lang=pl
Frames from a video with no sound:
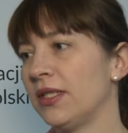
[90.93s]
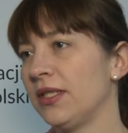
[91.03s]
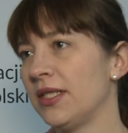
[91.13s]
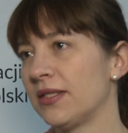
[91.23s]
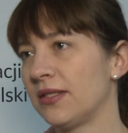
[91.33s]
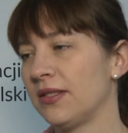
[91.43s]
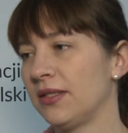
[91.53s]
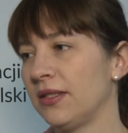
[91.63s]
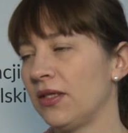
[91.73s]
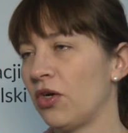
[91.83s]
jest
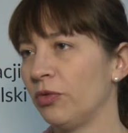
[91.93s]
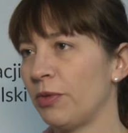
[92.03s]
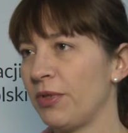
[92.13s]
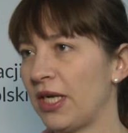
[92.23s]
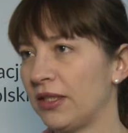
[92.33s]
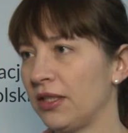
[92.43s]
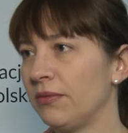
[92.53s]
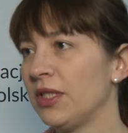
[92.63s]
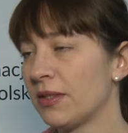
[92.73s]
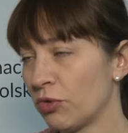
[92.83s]
on pobierany,
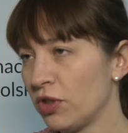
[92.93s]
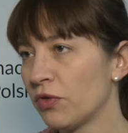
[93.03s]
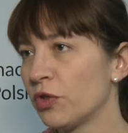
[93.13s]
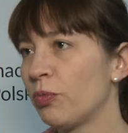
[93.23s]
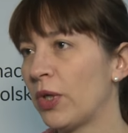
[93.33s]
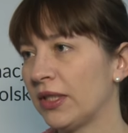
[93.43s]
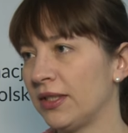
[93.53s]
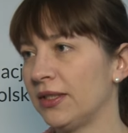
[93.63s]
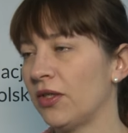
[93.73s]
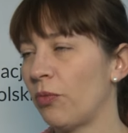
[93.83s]
jest możliwość
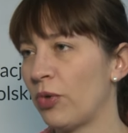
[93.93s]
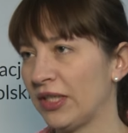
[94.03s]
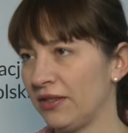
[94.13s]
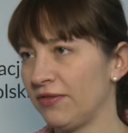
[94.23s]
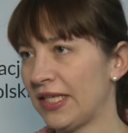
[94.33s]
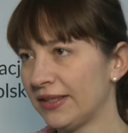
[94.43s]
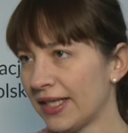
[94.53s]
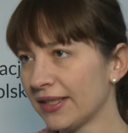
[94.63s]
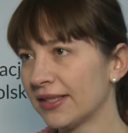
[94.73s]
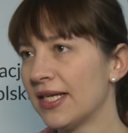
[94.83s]
opłaty, opłaty w
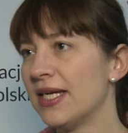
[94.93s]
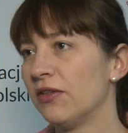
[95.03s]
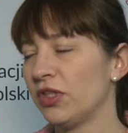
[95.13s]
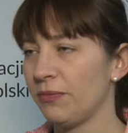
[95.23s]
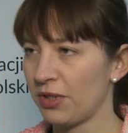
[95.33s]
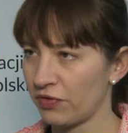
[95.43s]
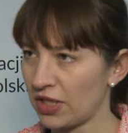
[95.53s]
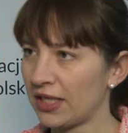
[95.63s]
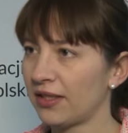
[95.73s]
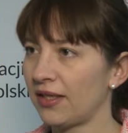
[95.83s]
ratach. Wtedy
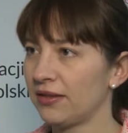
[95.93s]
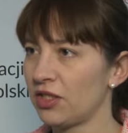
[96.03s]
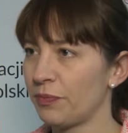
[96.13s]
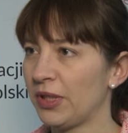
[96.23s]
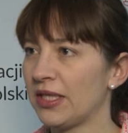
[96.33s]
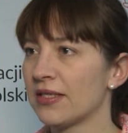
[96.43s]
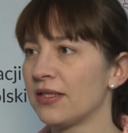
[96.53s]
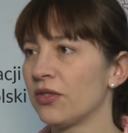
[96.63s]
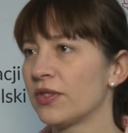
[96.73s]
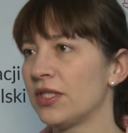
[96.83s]
pierwsza rata też
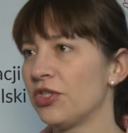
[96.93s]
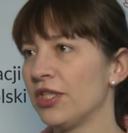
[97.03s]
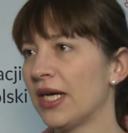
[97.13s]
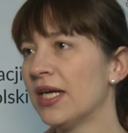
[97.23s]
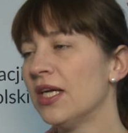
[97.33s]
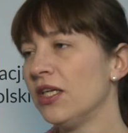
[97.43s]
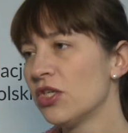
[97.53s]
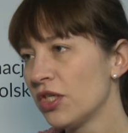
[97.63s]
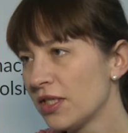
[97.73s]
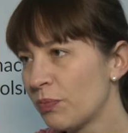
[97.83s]
15 stycznia.
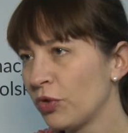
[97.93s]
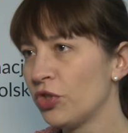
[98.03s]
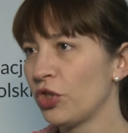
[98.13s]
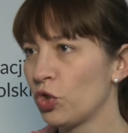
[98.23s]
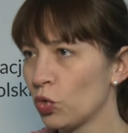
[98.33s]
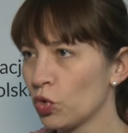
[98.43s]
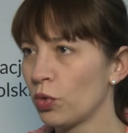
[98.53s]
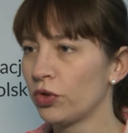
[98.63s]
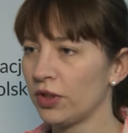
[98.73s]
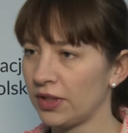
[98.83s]
Jeżeli jest poniżej 100
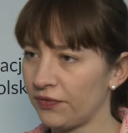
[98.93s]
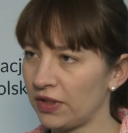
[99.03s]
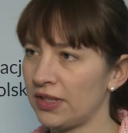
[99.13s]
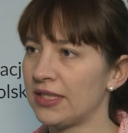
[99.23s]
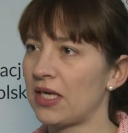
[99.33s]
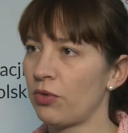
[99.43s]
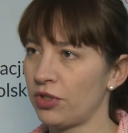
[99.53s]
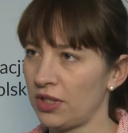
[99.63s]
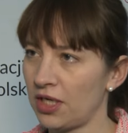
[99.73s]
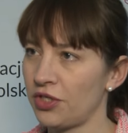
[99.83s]
zł, wtedy
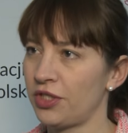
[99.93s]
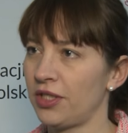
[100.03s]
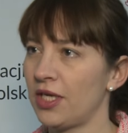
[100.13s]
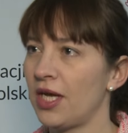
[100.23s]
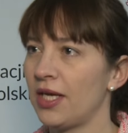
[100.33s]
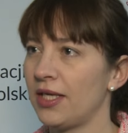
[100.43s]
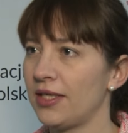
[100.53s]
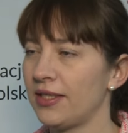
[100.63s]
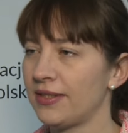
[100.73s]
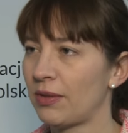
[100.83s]
całość należy
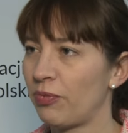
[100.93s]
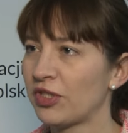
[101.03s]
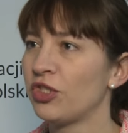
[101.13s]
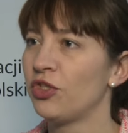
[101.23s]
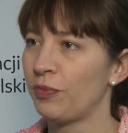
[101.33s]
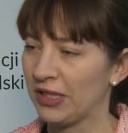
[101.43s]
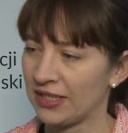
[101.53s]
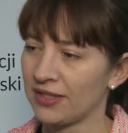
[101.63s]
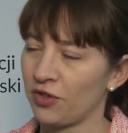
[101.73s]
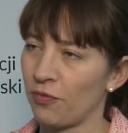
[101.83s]
zapłacić do
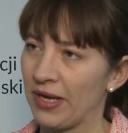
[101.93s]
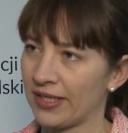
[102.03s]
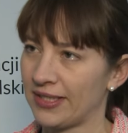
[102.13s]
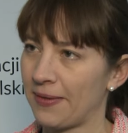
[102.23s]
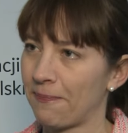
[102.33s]
15 marca.